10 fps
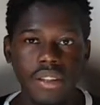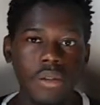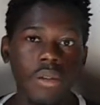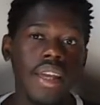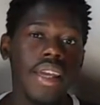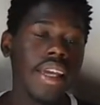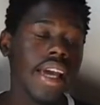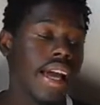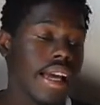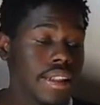entendeu? E
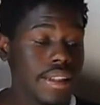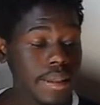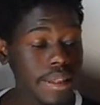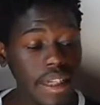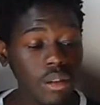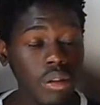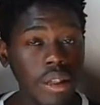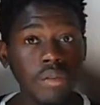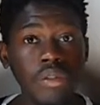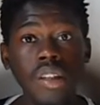é nesse exato
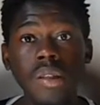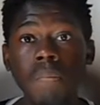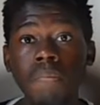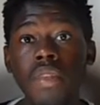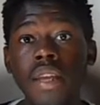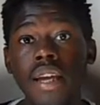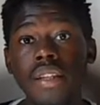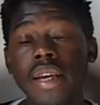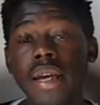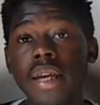livro que,
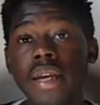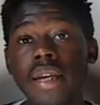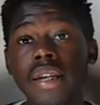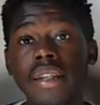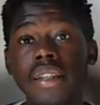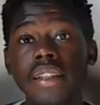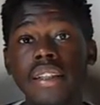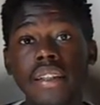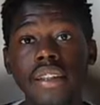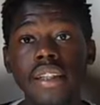é,
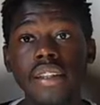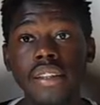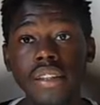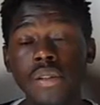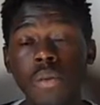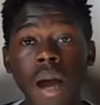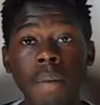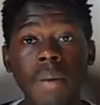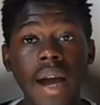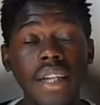que, que, eles citam
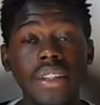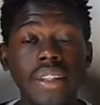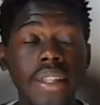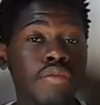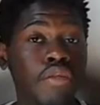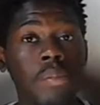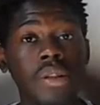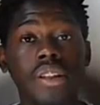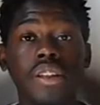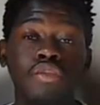a parte que foi,
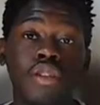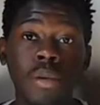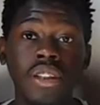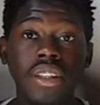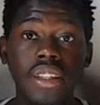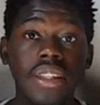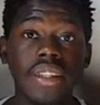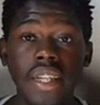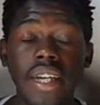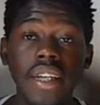que foi mostrada na
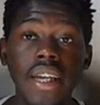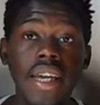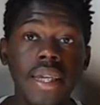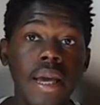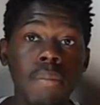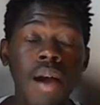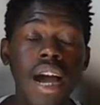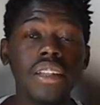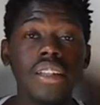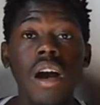série, que é a
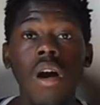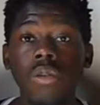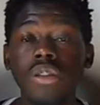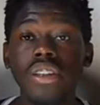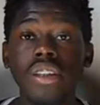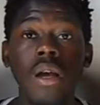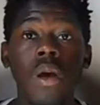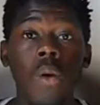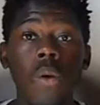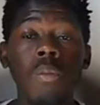parte aonde
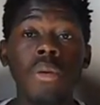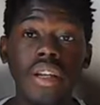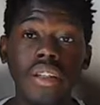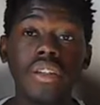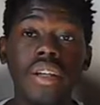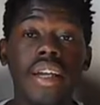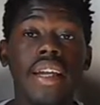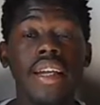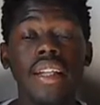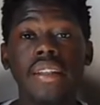o Brenner
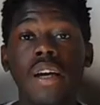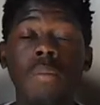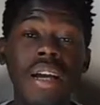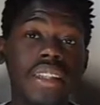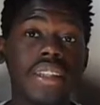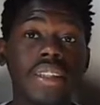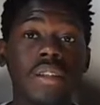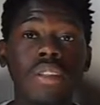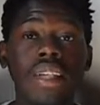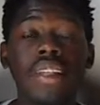ele dá uma
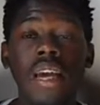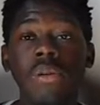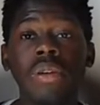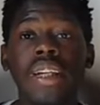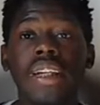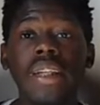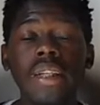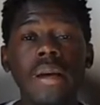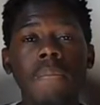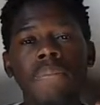injeção na Terry
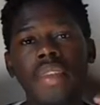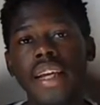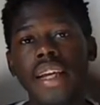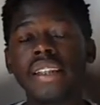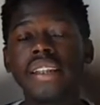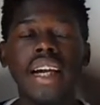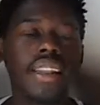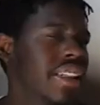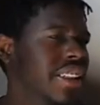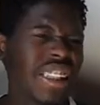e
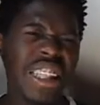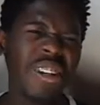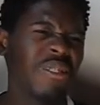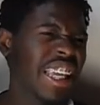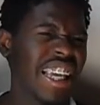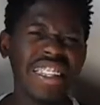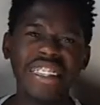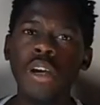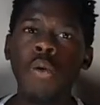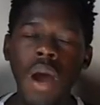resgata, resgata não, né? Ele
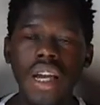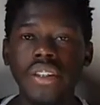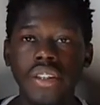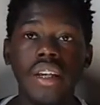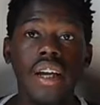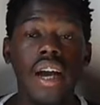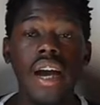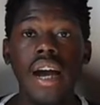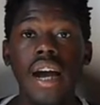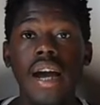sequestra
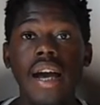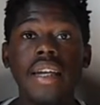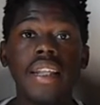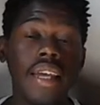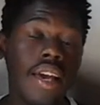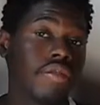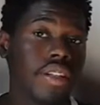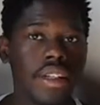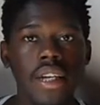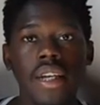a
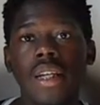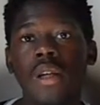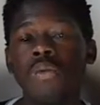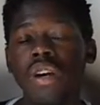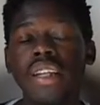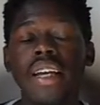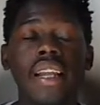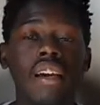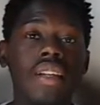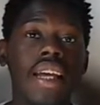Eleven, né? Enquanto a
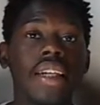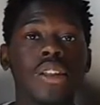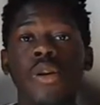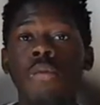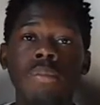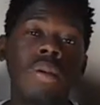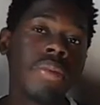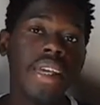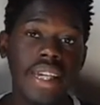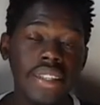Eleven é só uma
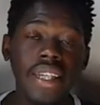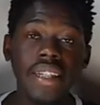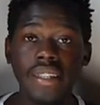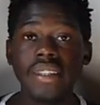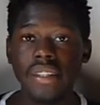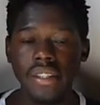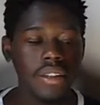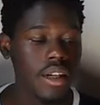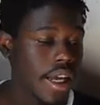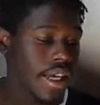bebê
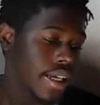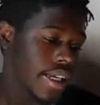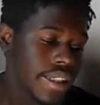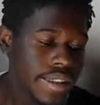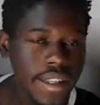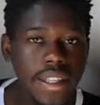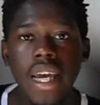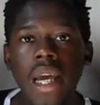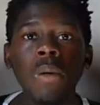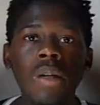recém-nascida. Esse
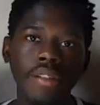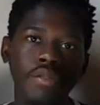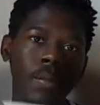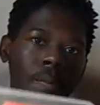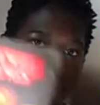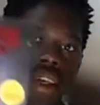aqui é o livro,